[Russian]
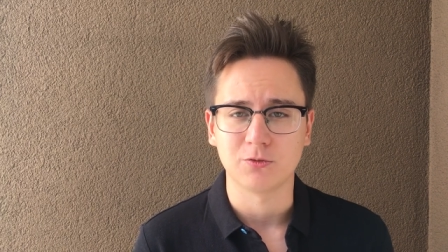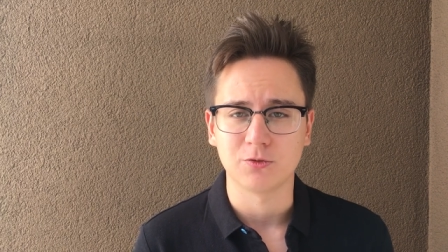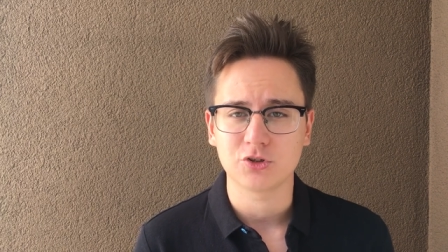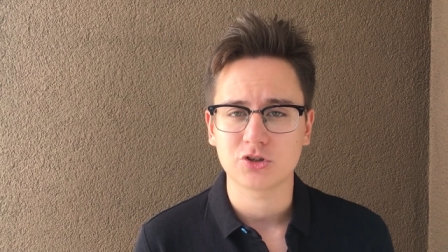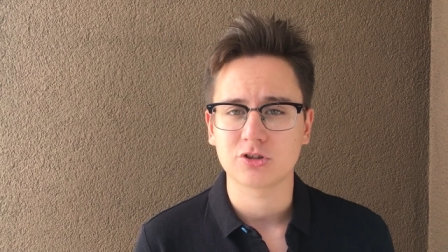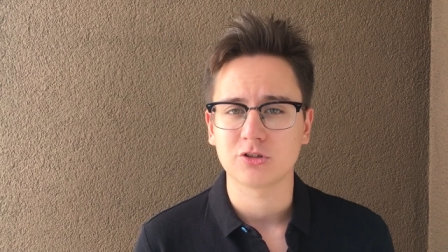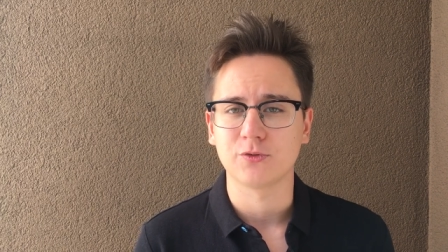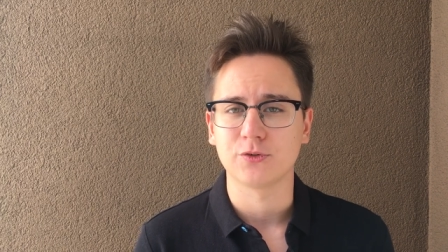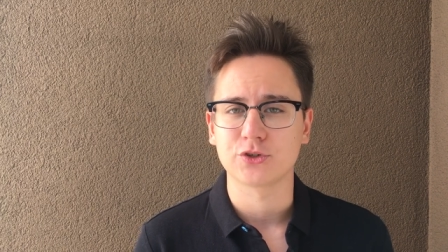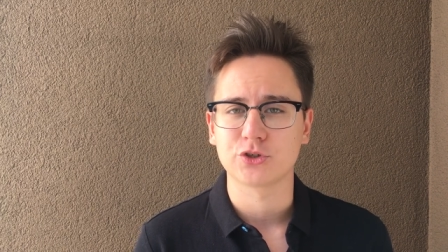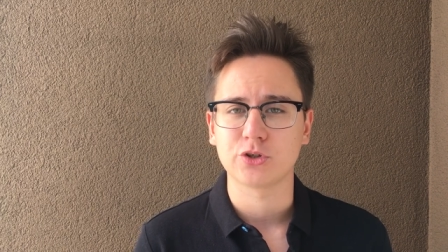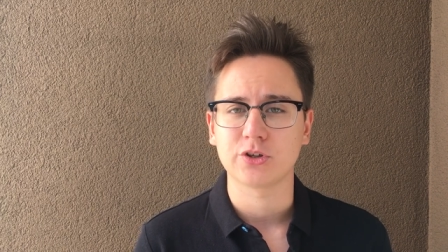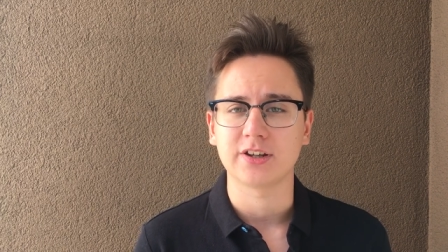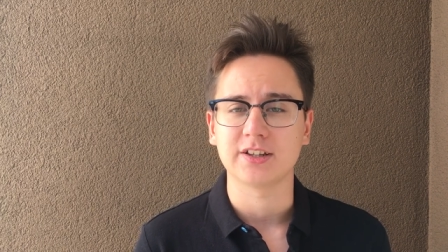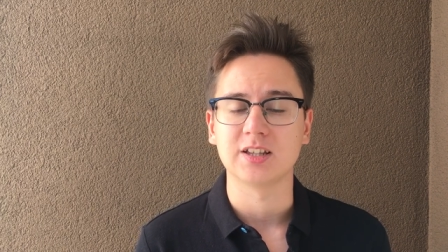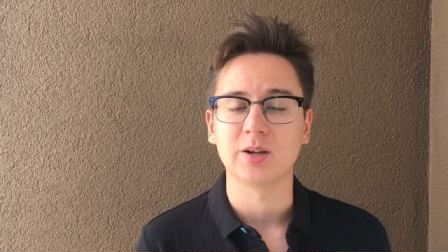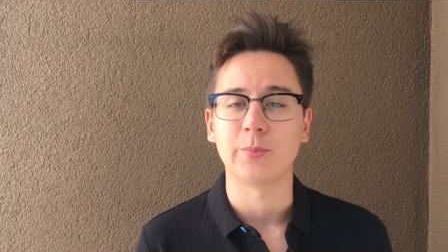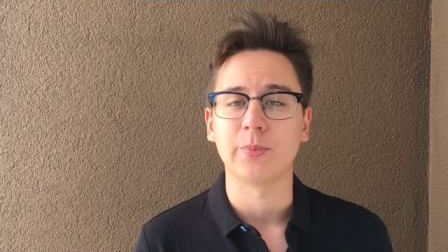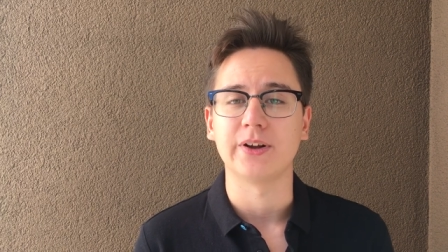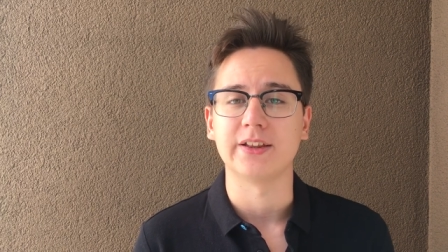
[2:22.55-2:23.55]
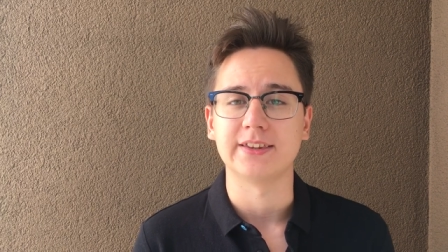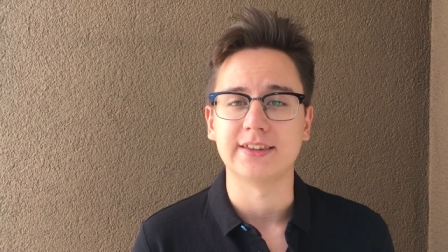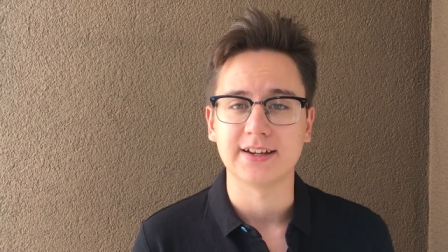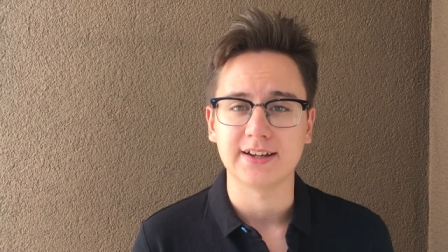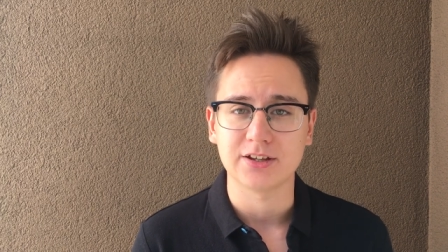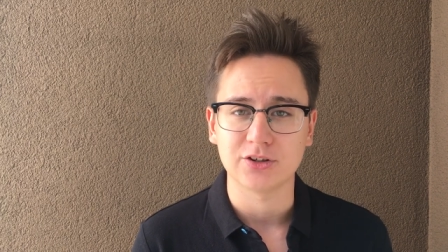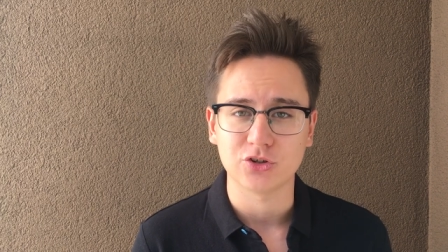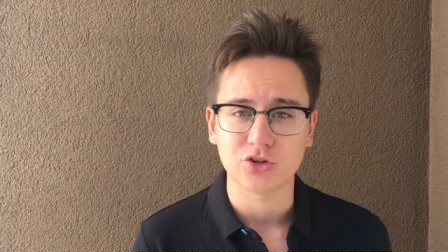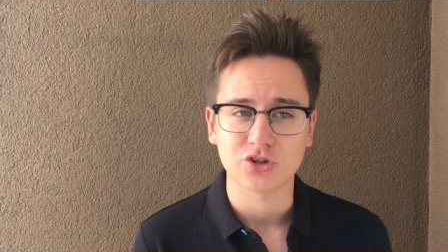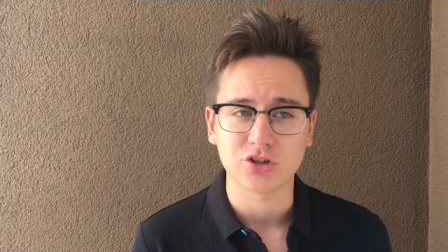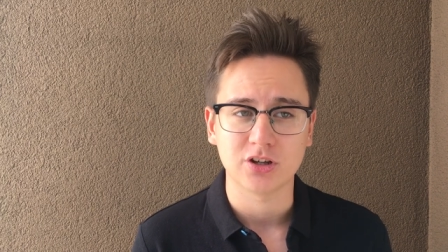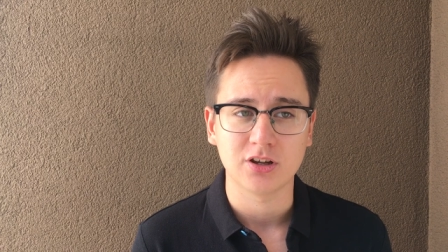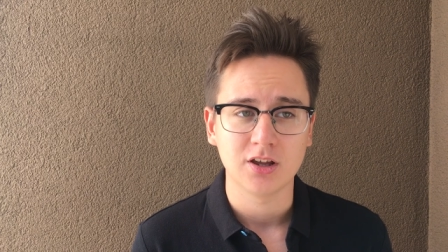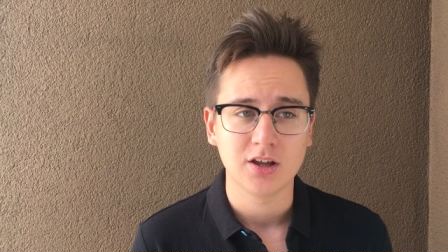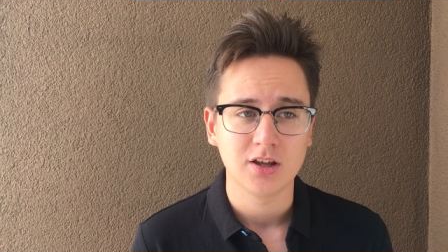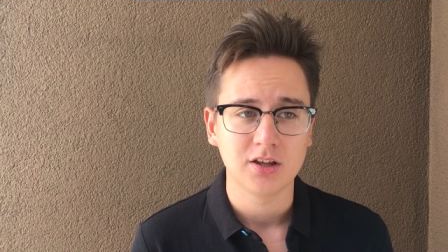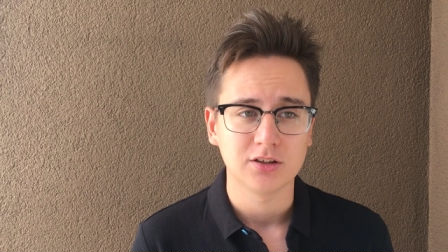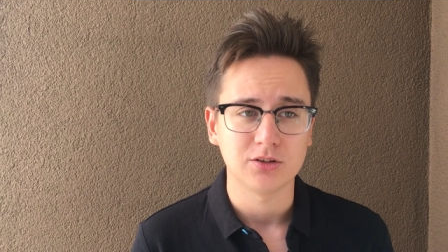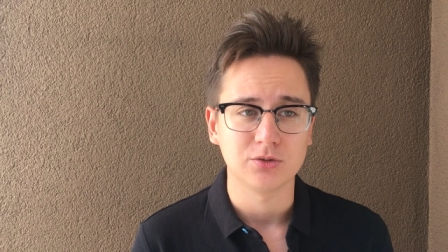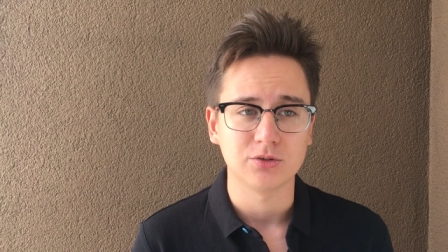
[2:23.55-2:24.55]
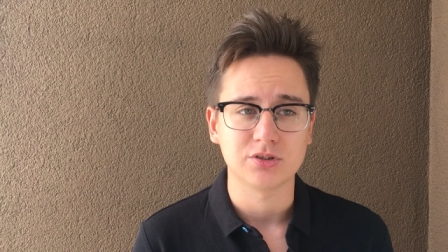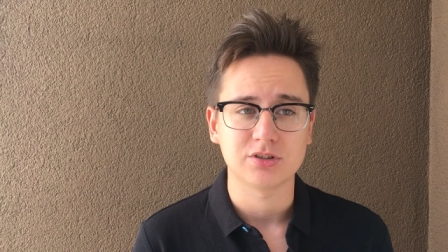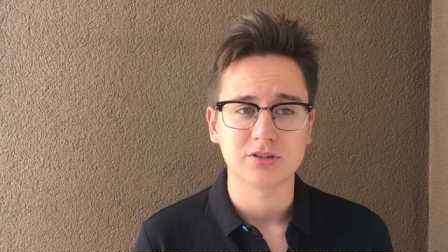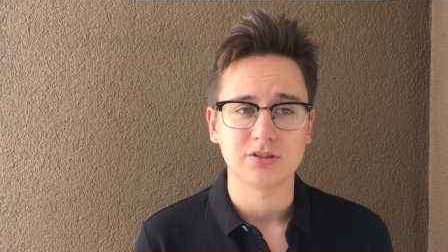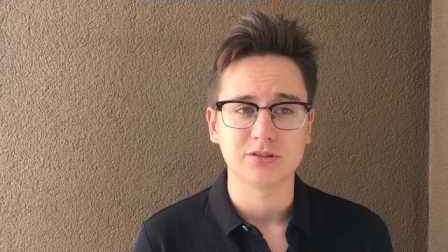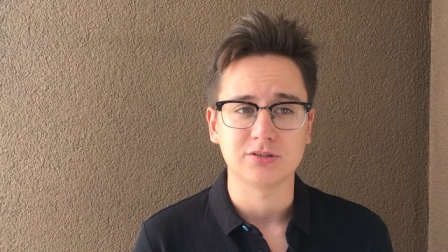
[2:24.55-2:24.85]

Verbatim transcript: Вышел высокий нападающий. То есть,